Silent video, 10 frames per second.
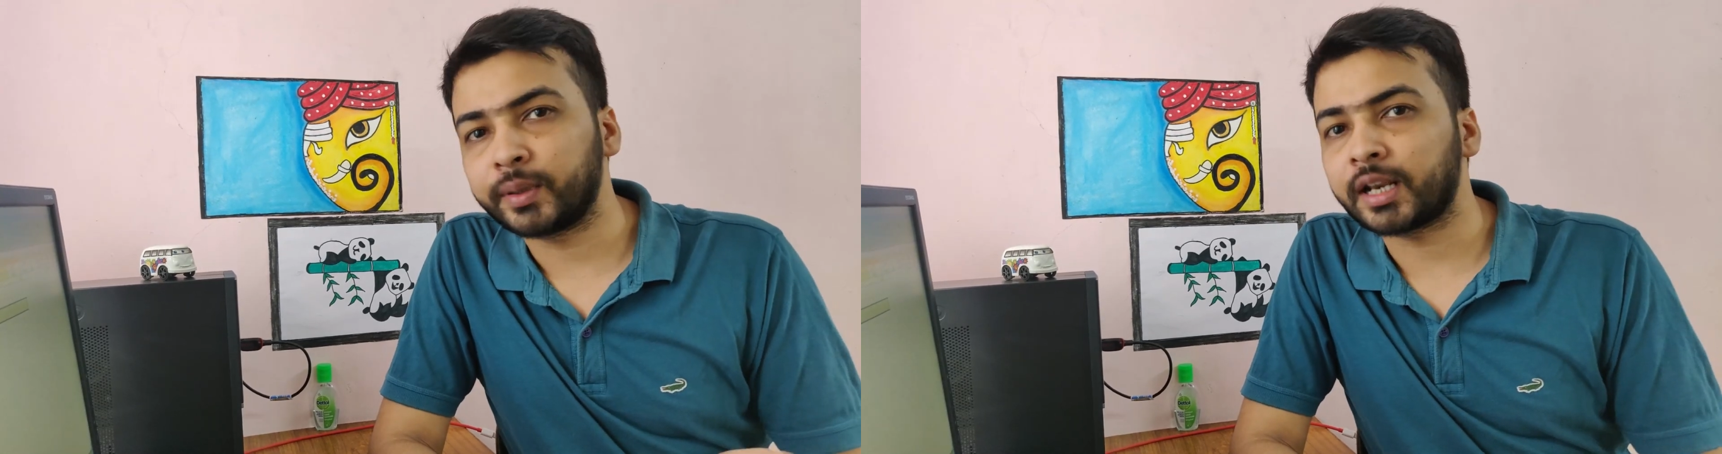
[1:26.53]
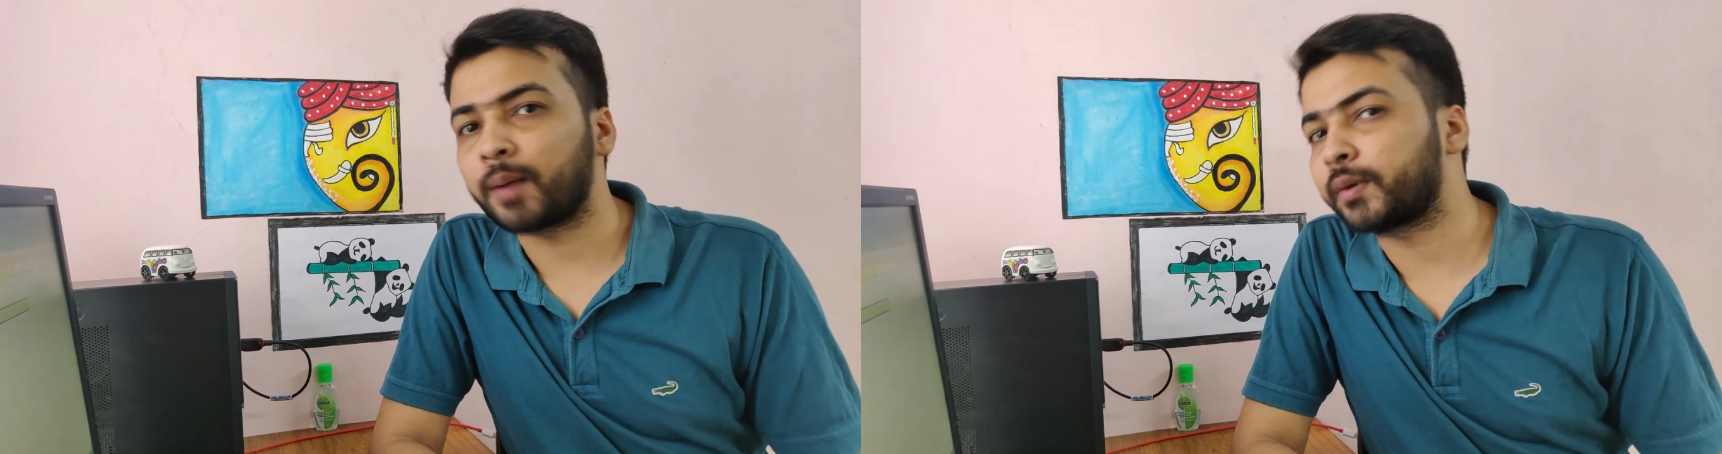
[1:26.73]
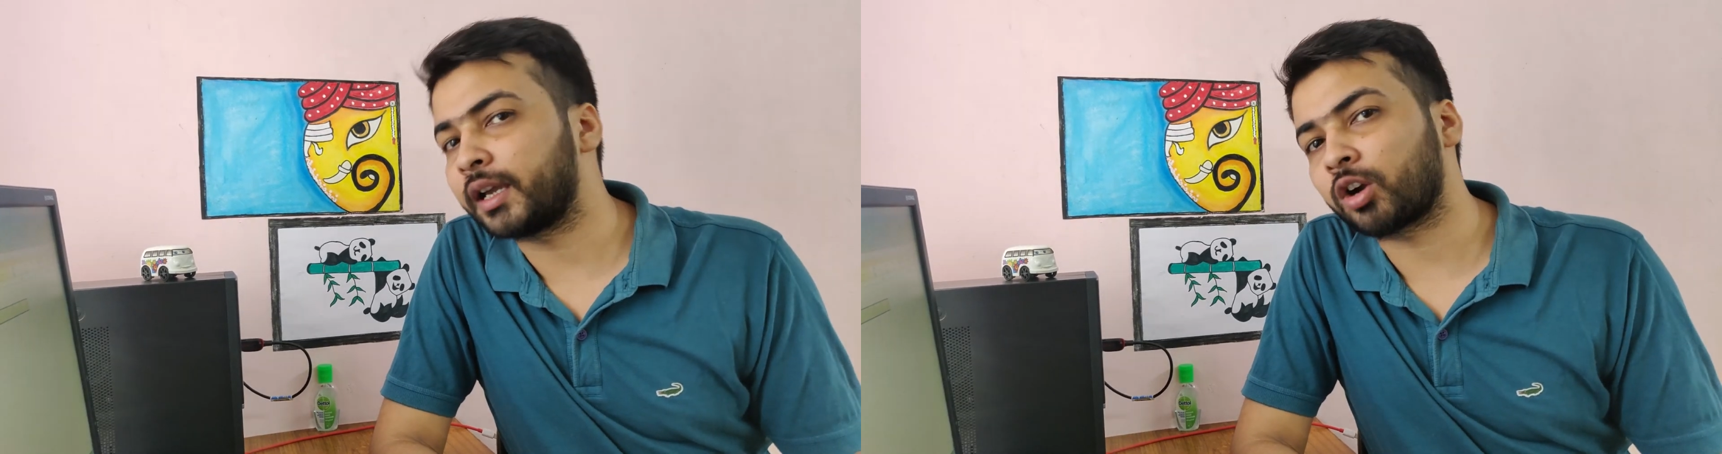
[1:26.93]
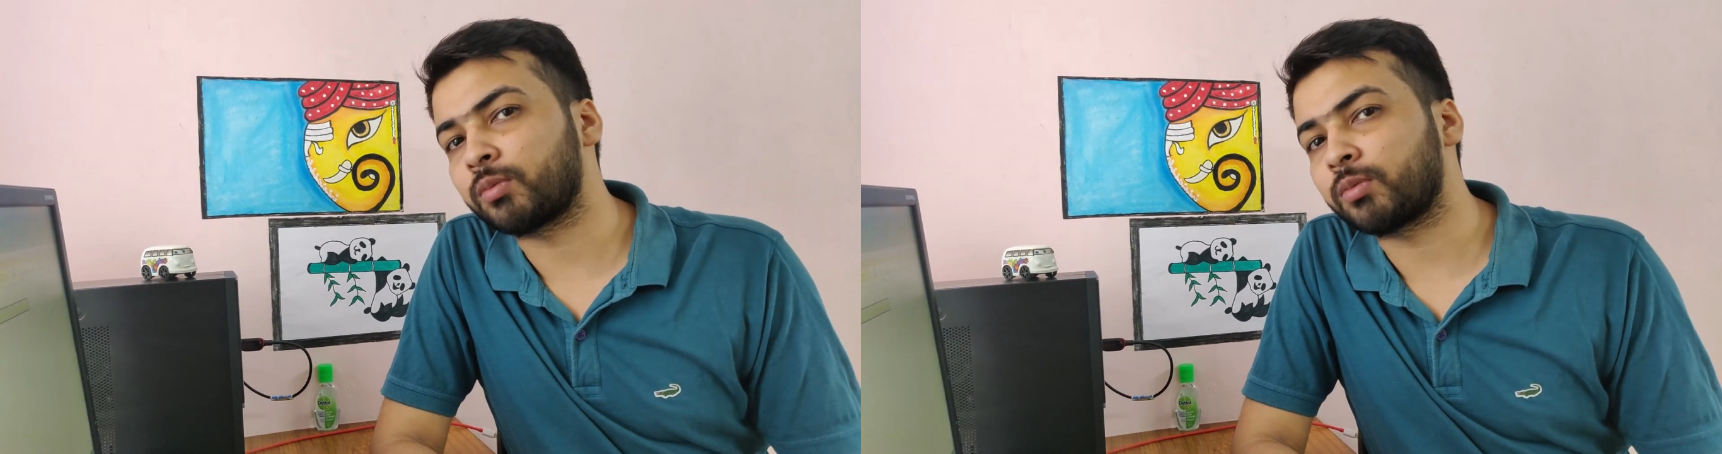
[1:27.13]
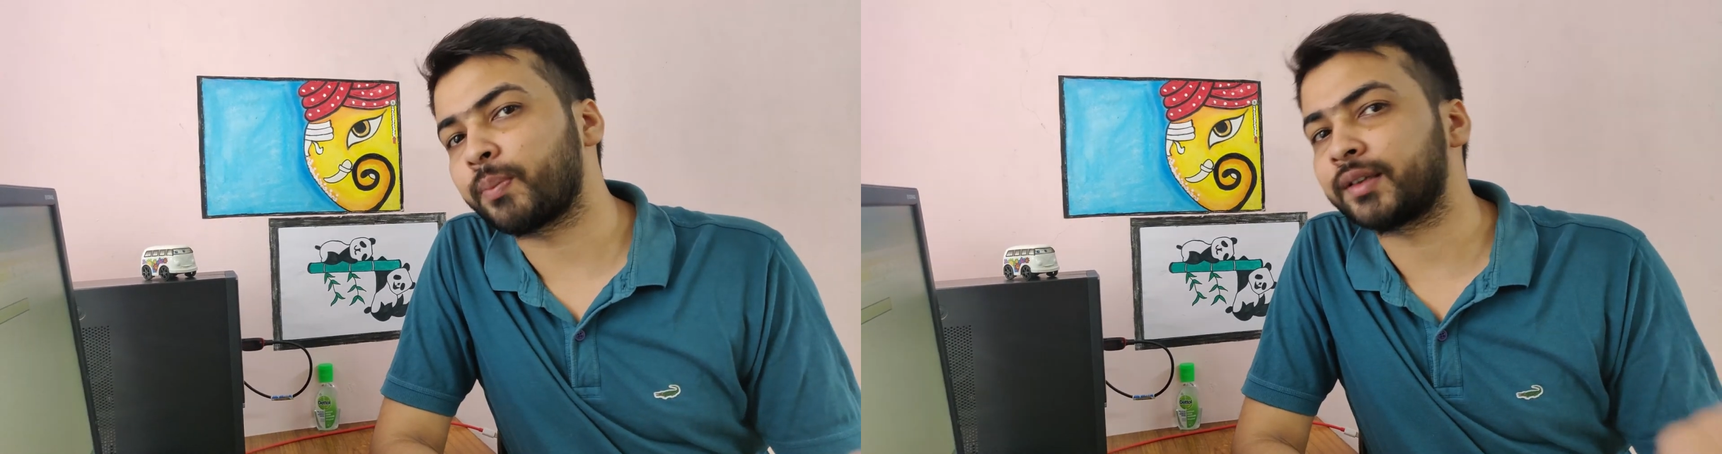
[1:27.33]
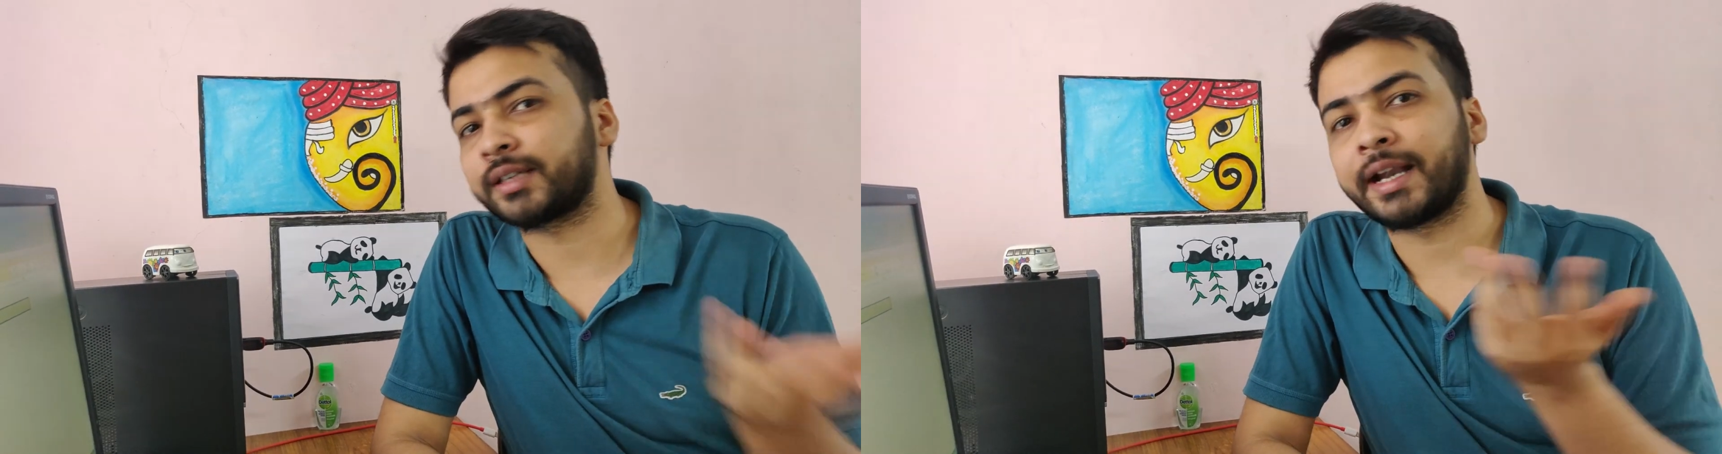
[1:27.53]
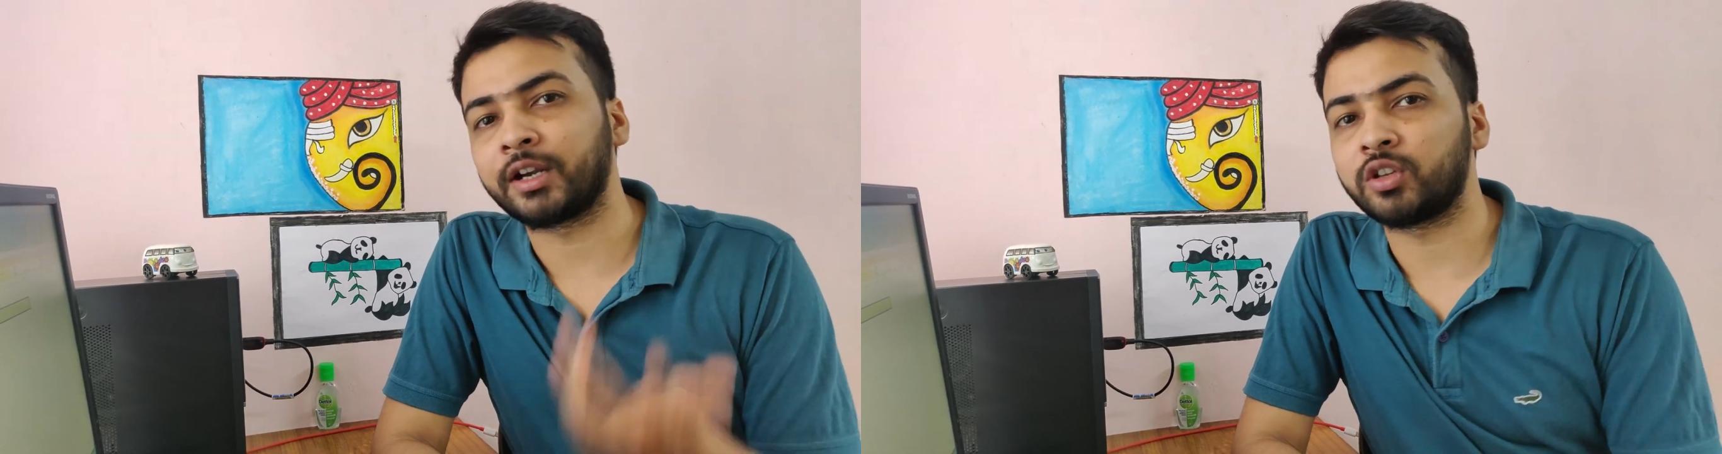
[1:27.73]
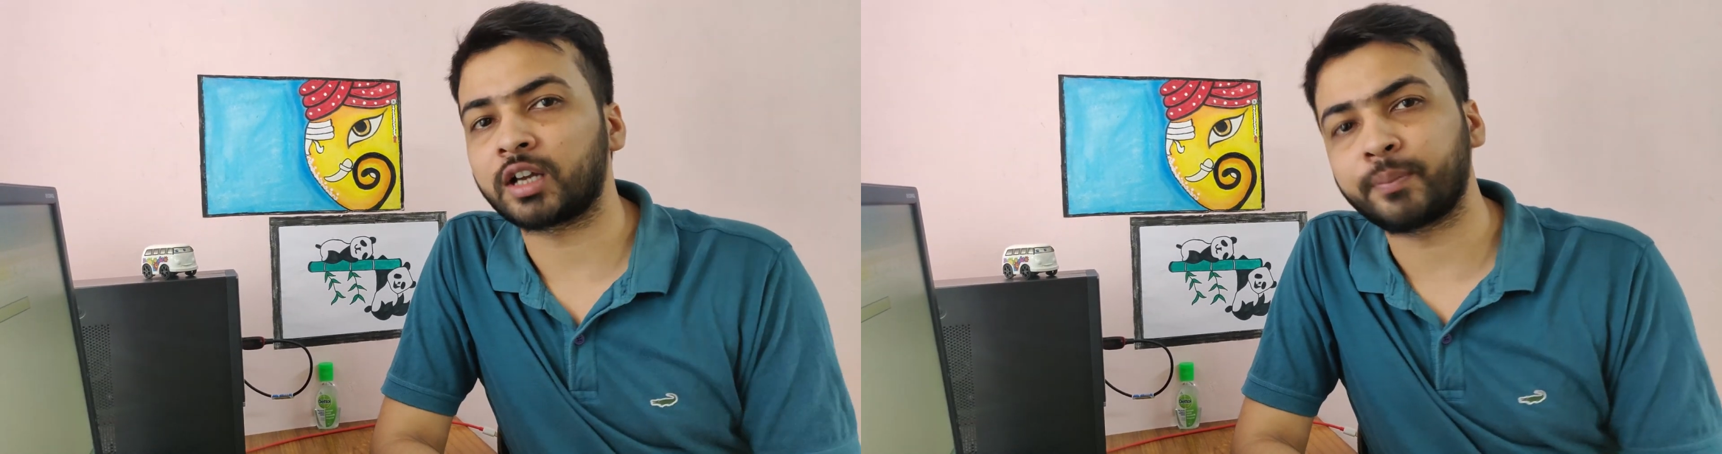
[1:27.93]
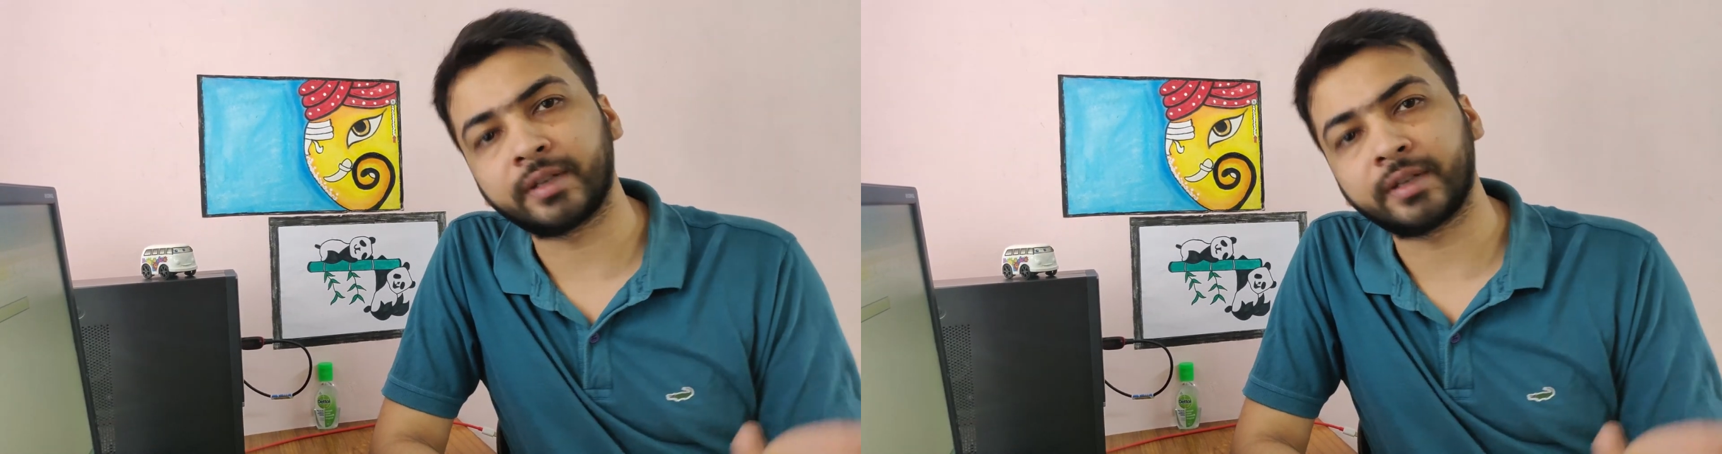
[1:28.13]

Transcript: फिर आपके अकाउंट में पैसा ऐड हो जाएगा